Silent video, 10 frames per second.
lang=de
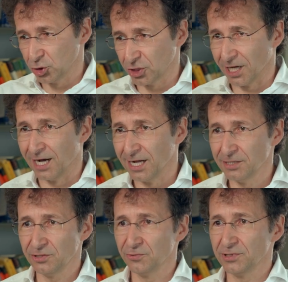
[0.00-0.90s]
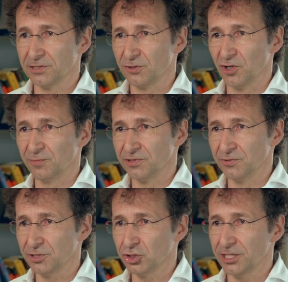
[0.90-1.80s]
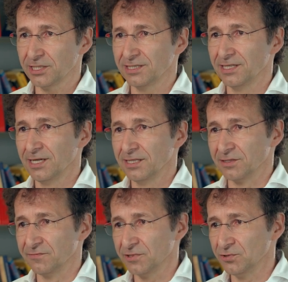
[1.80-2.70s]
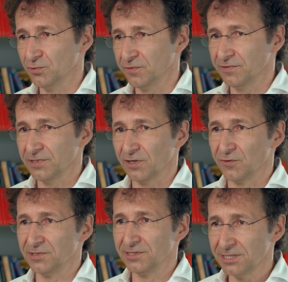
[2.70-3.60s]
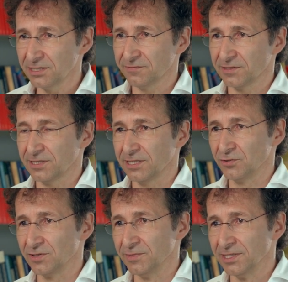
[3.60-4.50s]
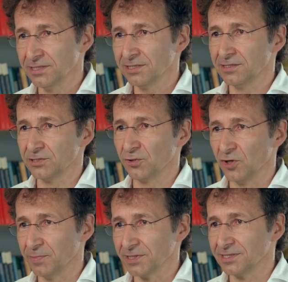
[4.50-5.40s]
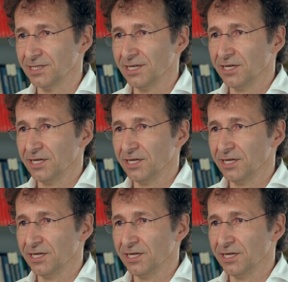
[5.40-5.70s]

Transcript: Strahlen durch einen Körper durchschickt, dann versuchen will, auf die Dichteverteilung im Inneren des Körpers